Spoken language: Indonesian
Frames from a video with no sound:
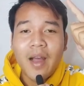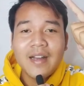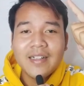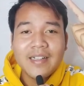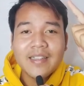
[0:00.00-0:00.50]

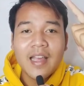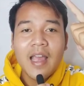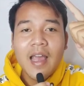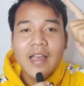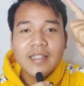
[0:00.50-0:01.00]
banget
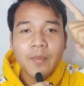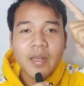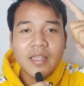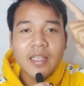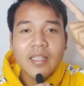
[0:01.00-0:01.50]

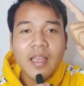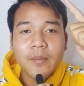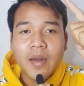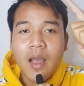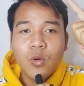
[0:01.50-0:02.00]
Seperti naik
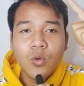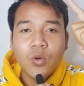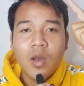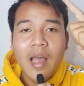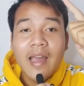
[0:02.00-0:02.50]

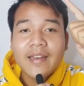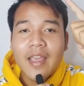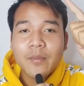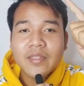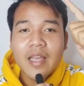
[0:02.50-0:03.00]
perahu,
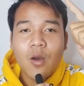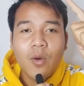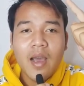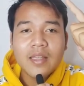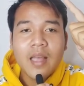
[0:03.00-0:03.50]
naik
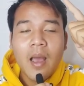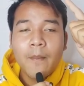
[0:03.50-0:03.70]
pesawat